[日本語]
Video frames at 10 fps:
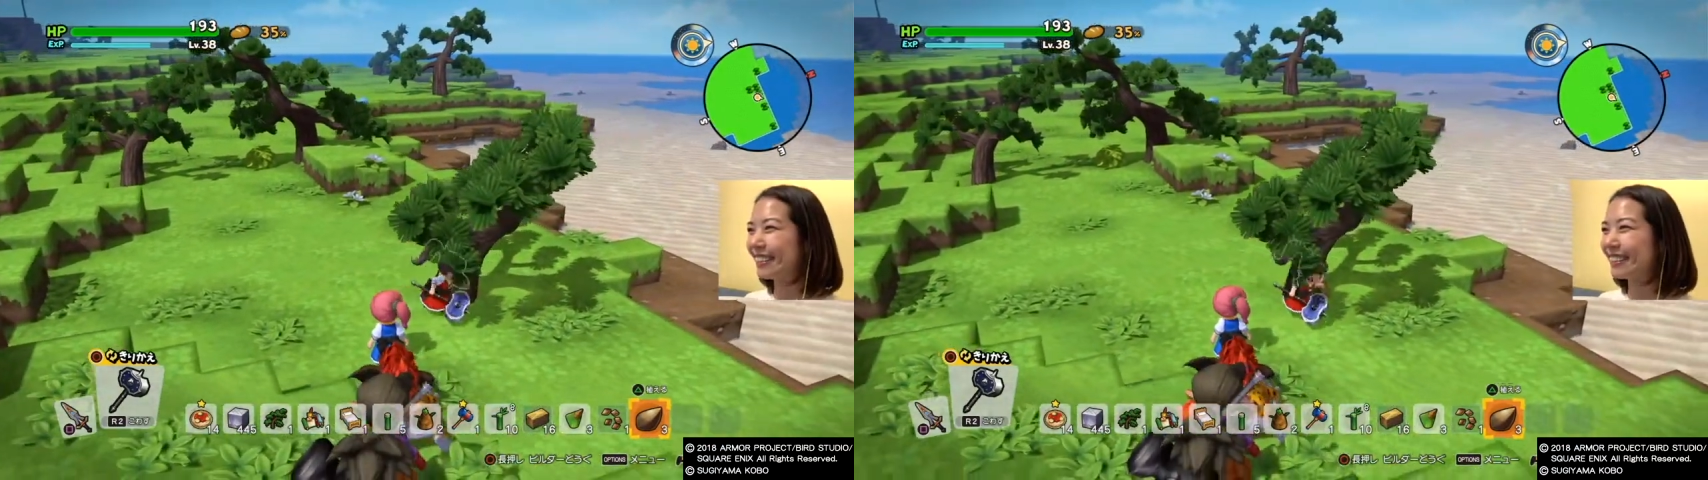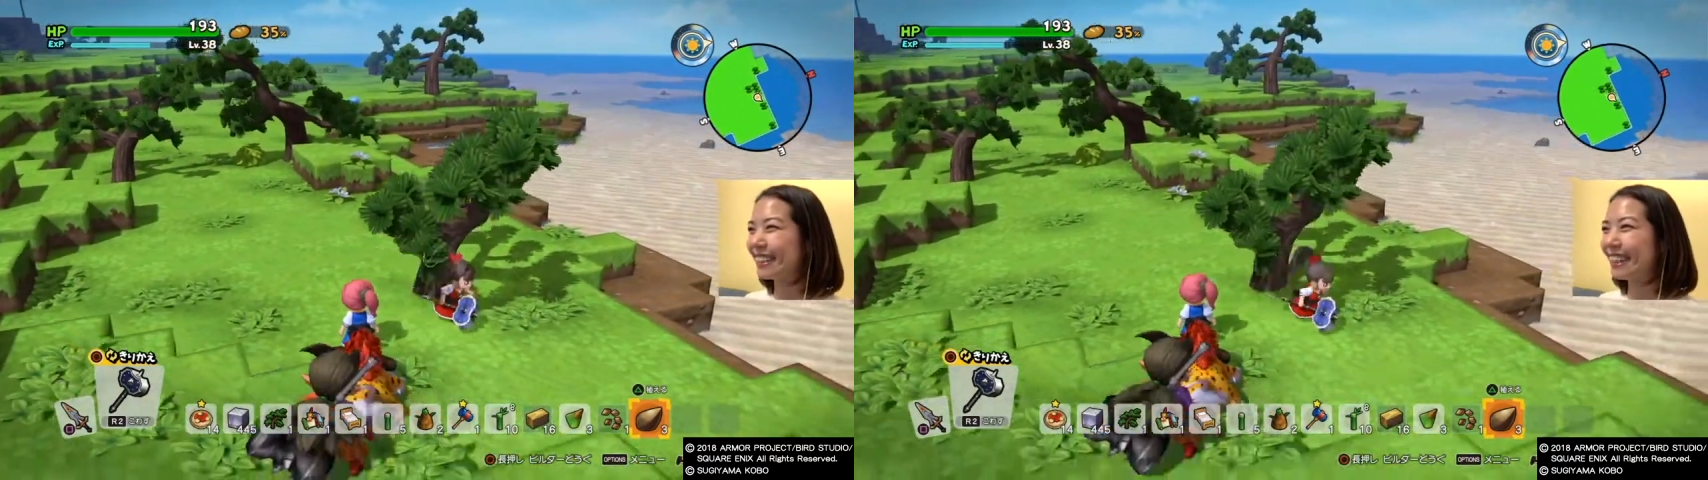
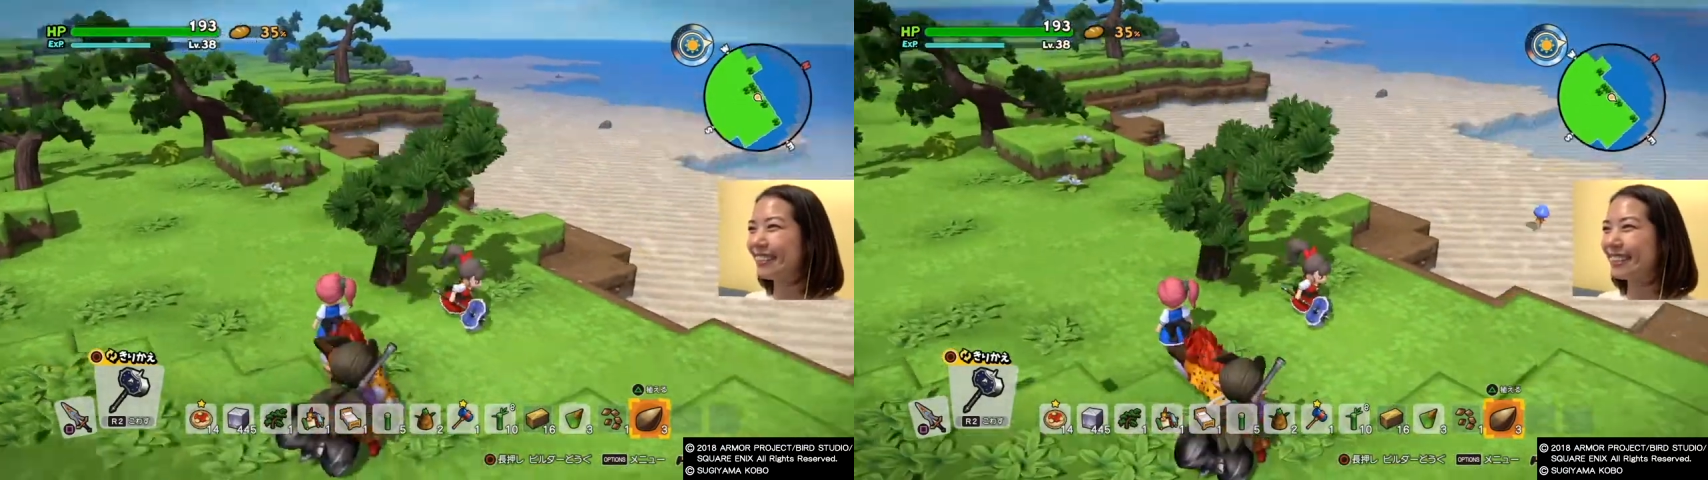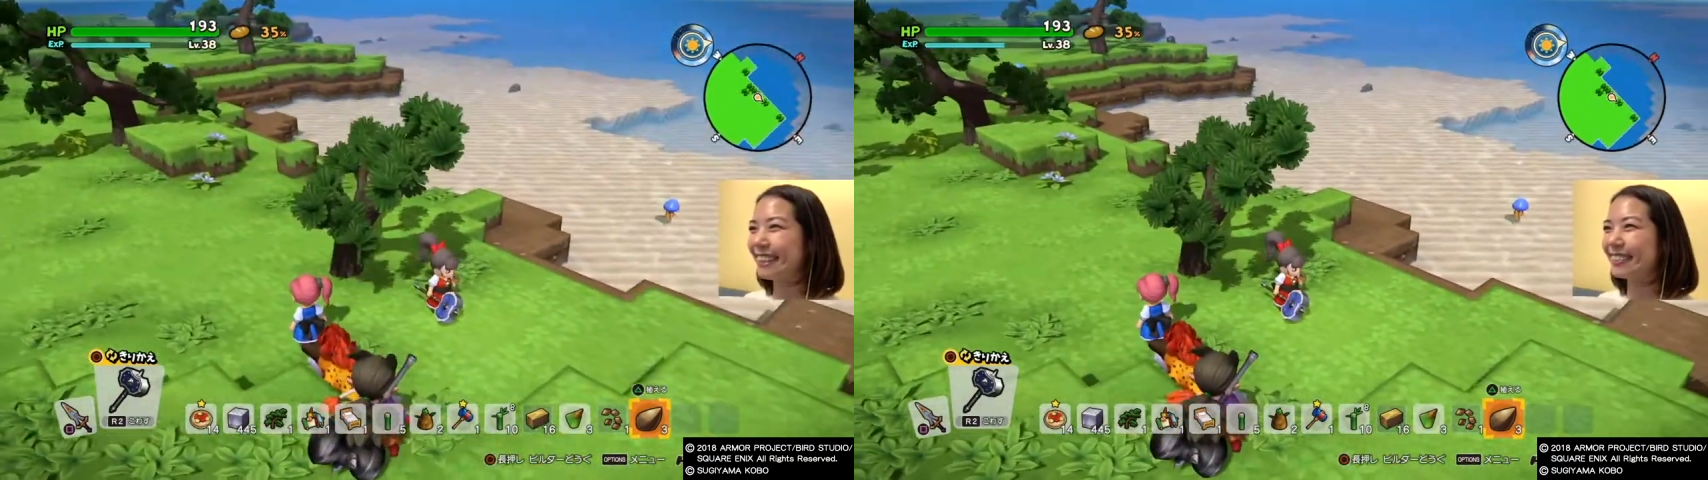素材
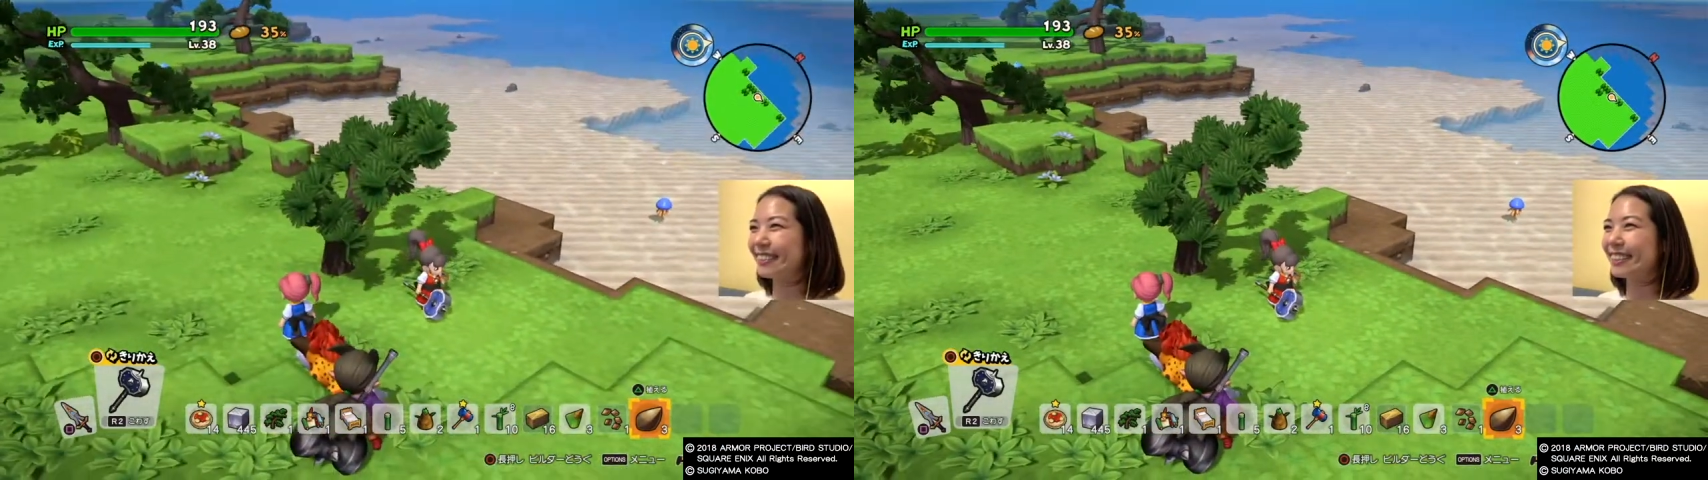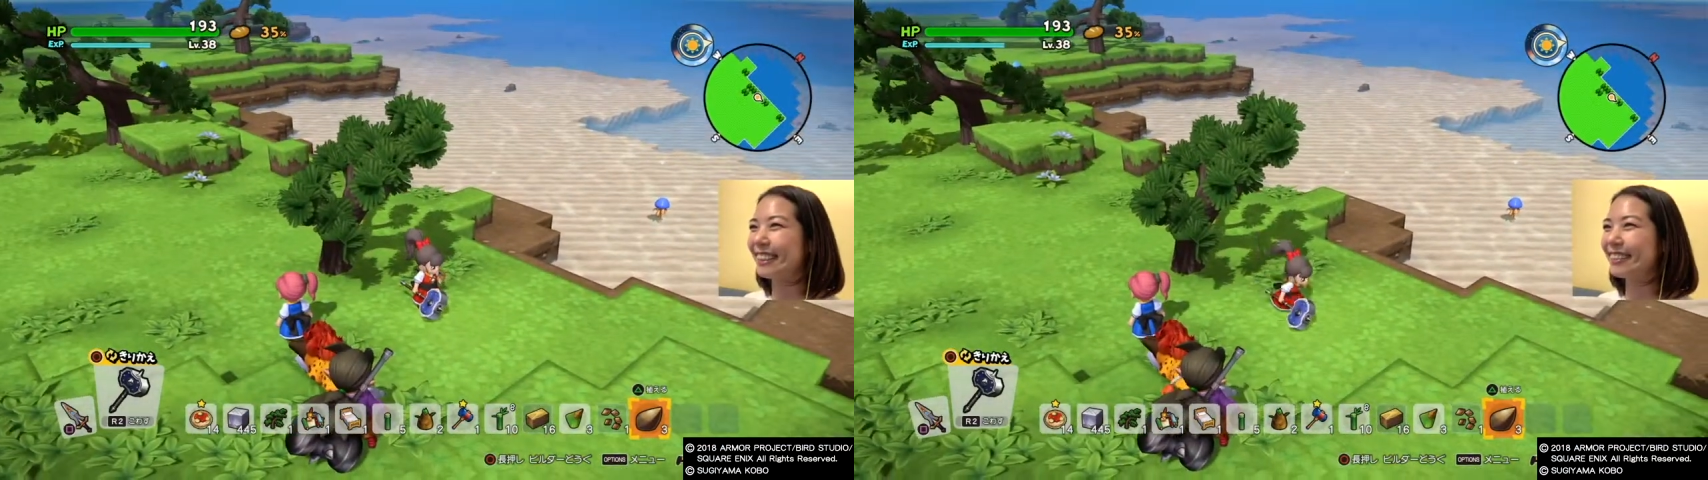を
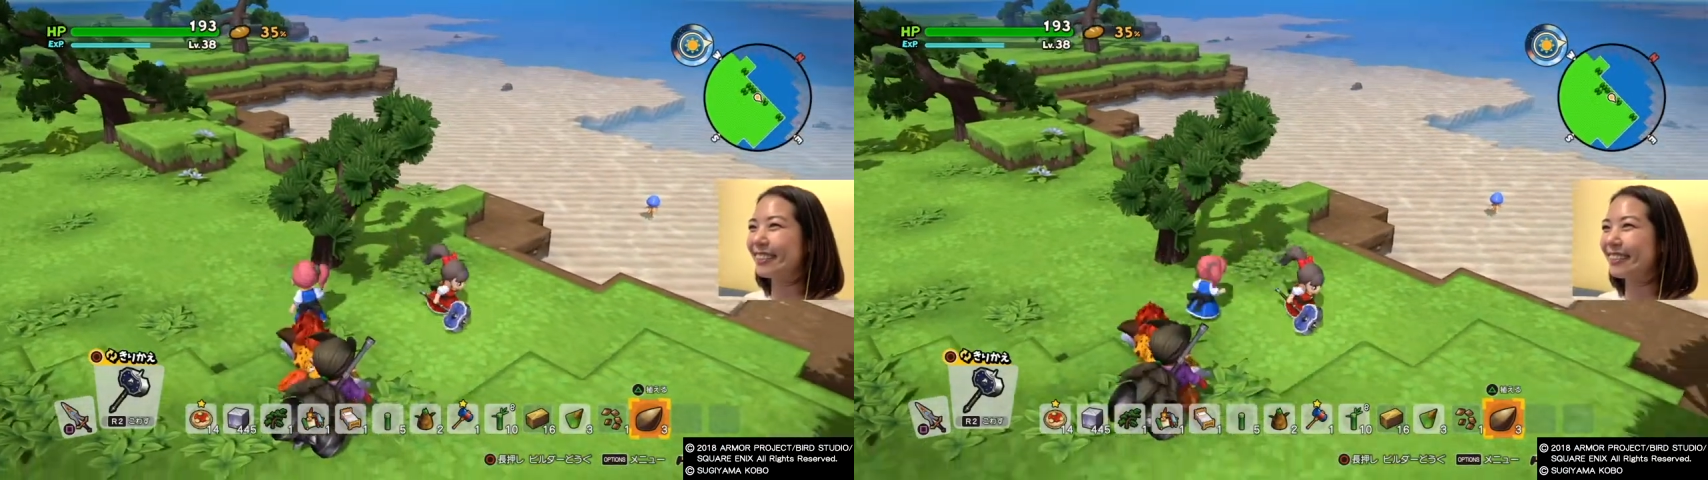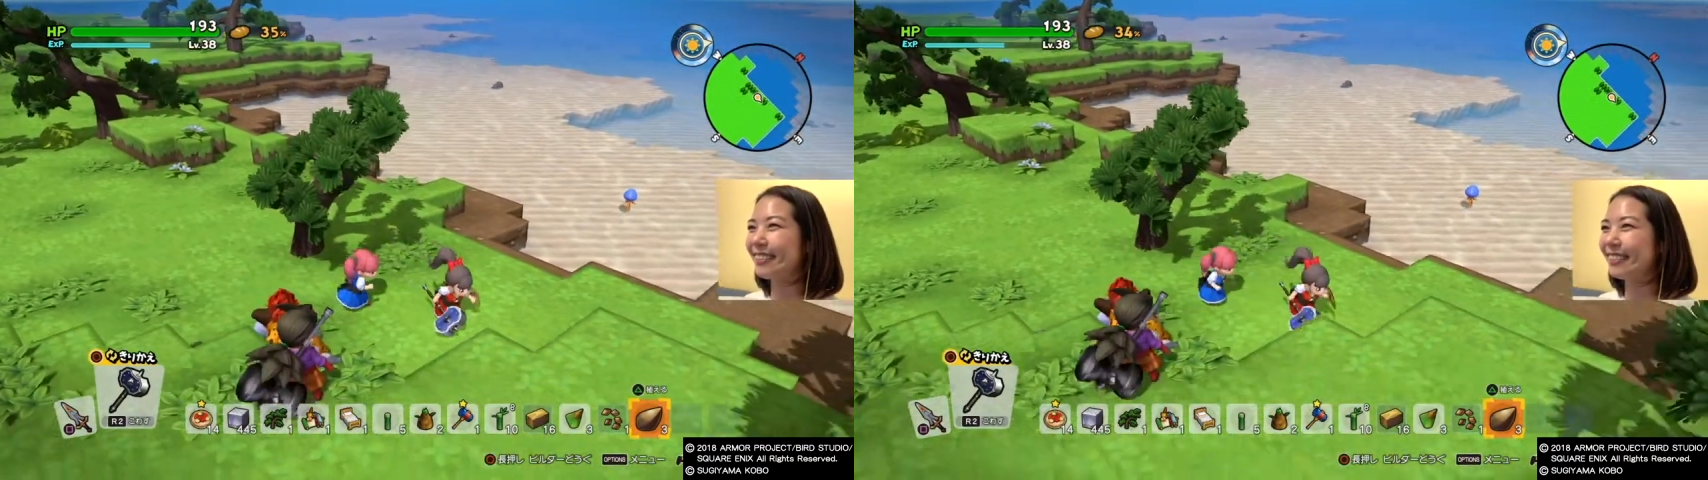チェックしてい
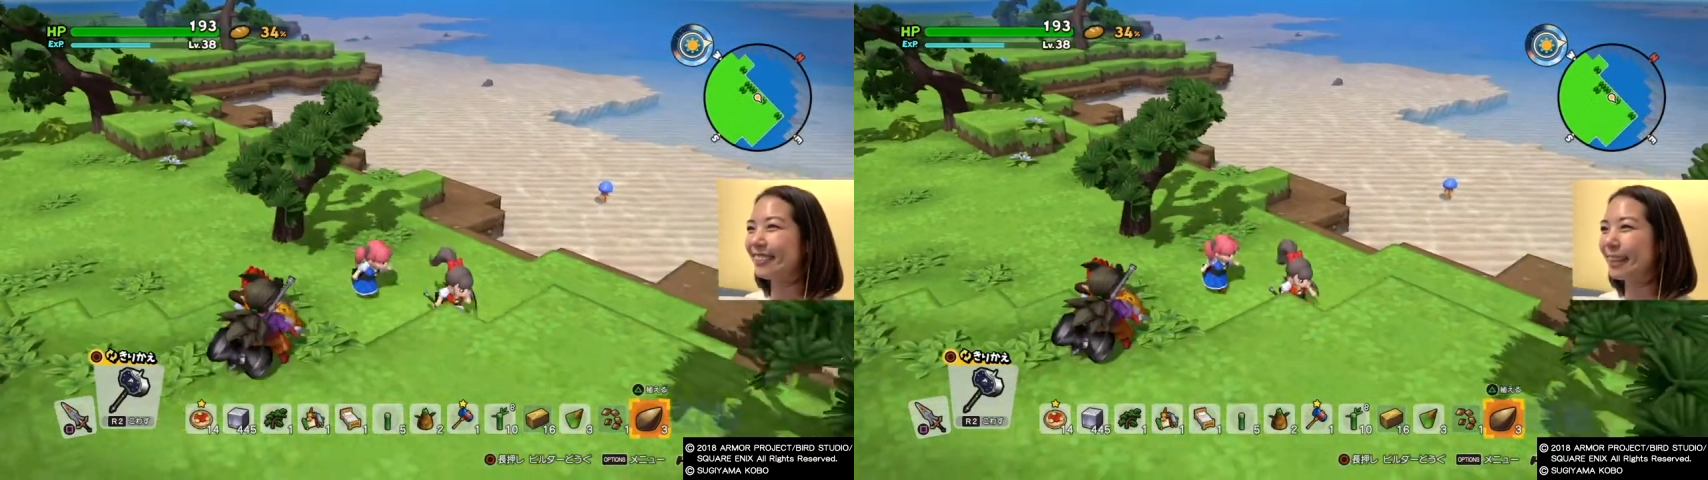くと